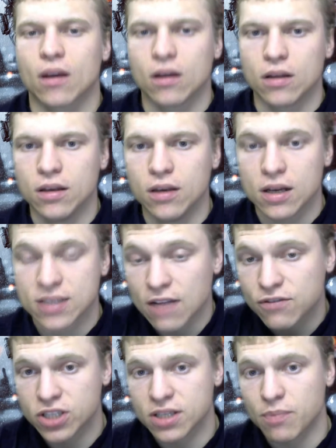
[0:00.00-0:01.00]
И
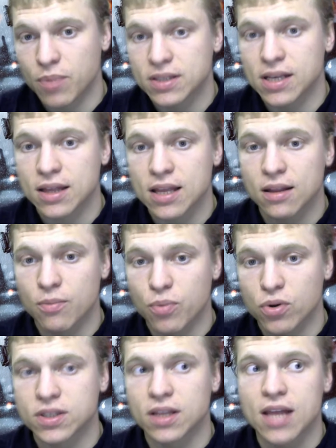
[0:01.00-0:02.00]
оставшиеся процентные это
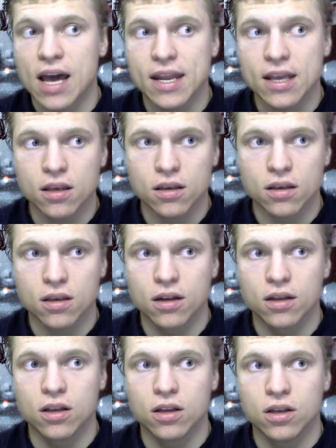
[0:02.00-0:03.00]
просто днари
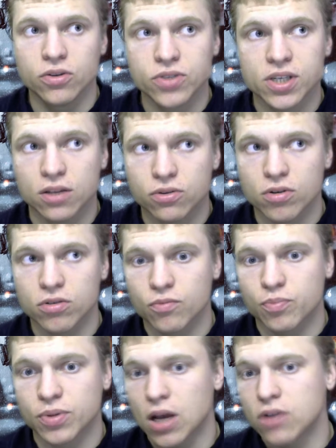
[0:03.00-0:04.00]
или люди, которые ну,
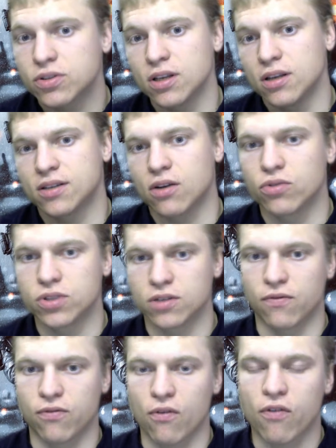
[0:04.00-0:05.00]
пытаются или заходят
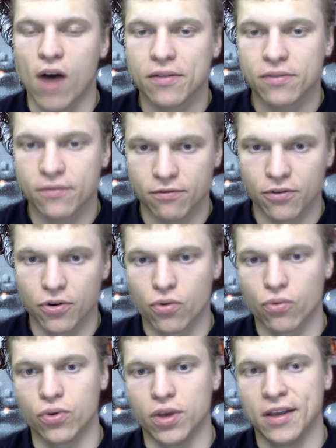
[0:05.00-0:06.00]
в фофан в
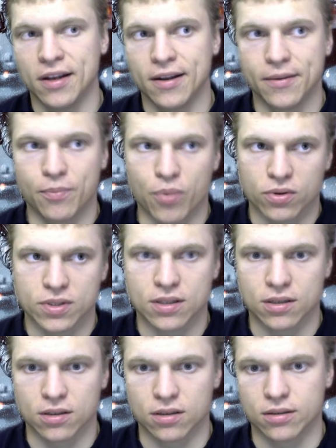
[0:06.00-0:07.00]
игру, или
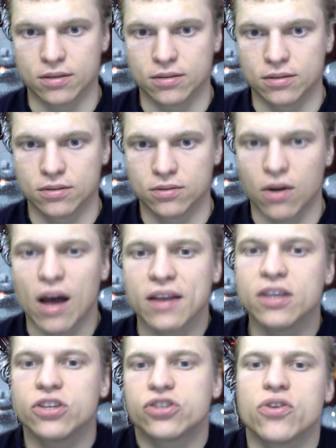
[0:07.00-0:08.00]
просто ну,
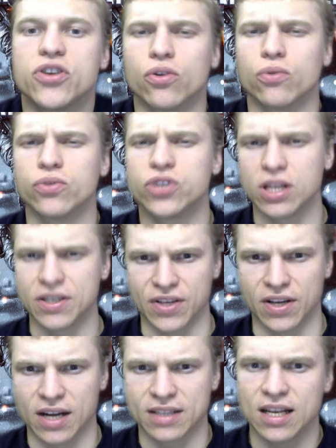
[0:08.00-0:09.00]
они еще не научились
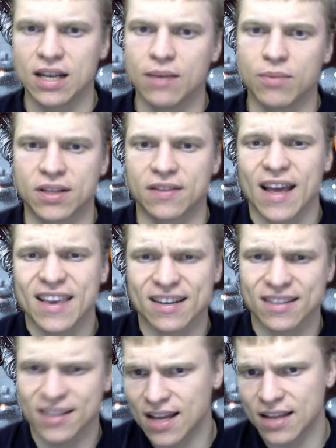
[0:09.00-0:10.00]
играть, или им это
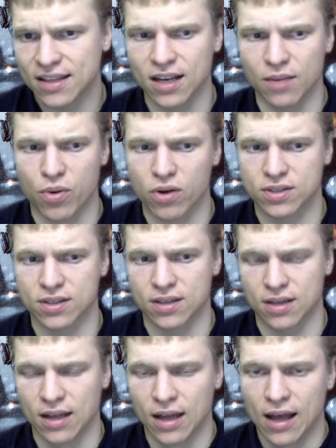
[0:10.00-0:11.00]
нахер не надо, или
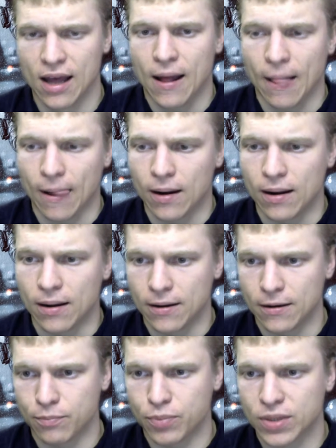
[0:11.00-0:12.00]
просто
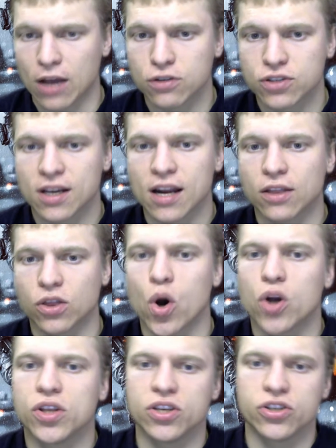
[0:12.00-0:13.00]
э, пытаются играть,
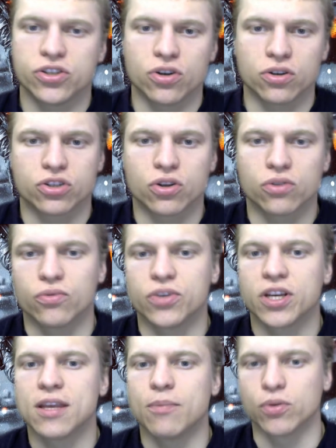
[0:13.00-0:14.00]
но они еще что-то у
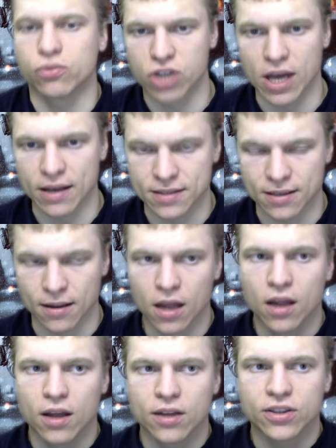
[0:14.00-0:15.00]
них не получается.
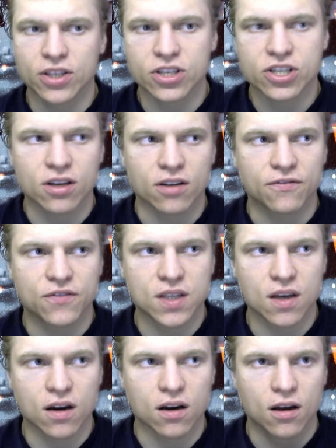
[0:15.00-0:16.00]
Ты же
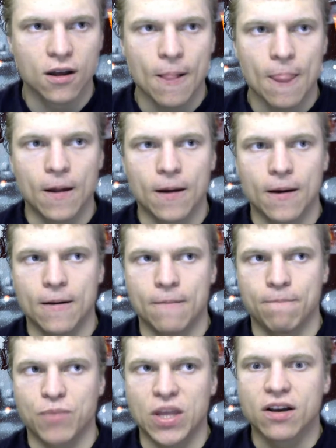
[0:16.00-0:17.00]
всех
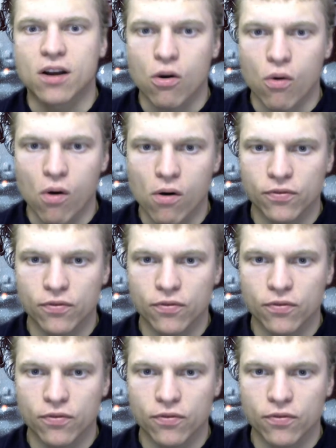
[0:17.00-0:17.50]
э, игроков,